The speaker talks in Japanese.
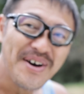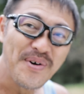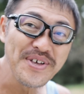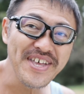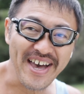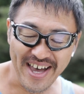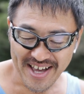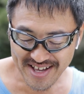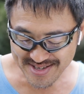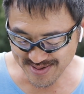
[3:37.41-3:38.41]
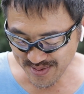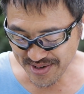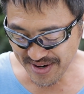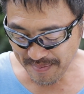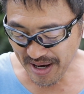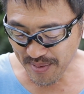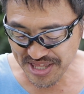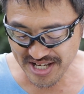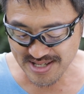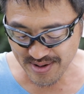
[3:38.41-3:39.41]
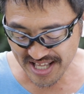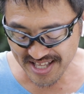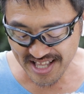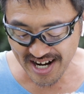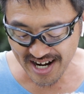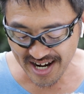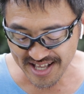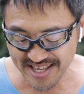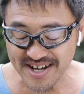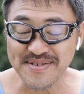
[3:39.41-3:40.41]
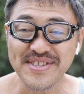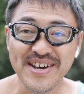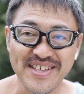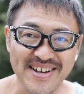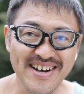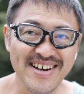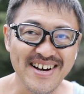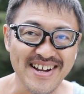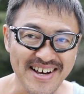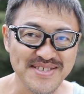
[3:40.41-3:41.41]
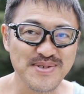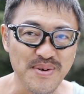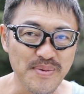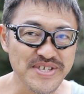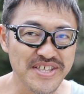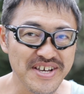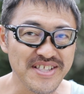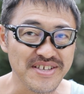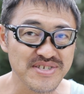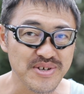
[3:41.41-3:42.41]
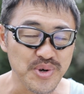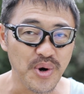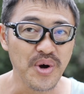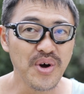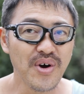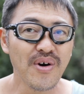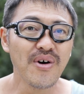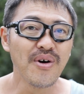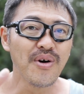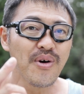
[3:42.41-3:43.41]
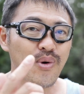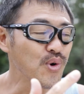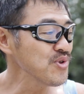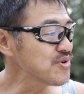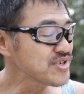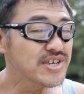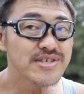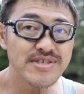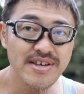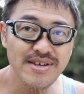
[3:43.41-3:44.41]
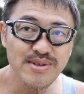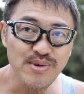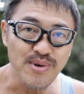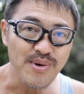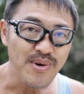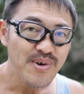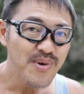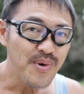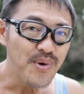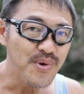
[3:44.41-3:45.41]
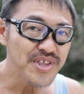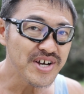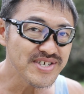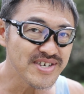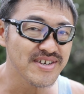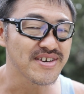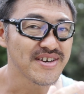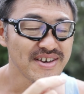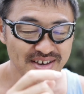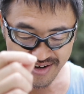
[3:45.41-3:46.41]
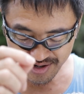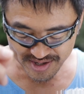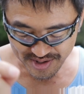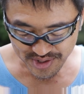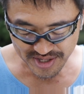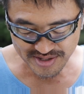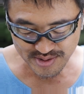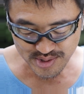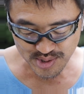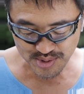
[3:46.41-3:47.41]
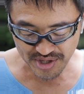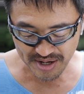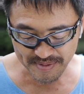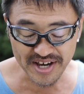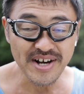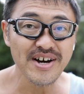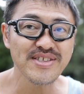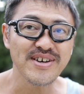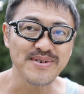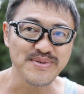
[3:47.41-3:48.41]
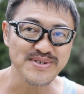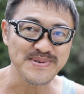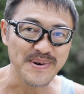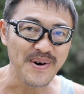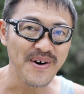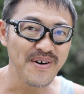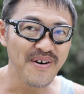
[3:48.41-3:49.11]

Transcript: ほいで、すごいのが、まあ私の宛名が書いてあるんだけど、からちょっとお見せできないんですけど、この筆跡と同じ書き方で住所と名前書いてあるんですよ。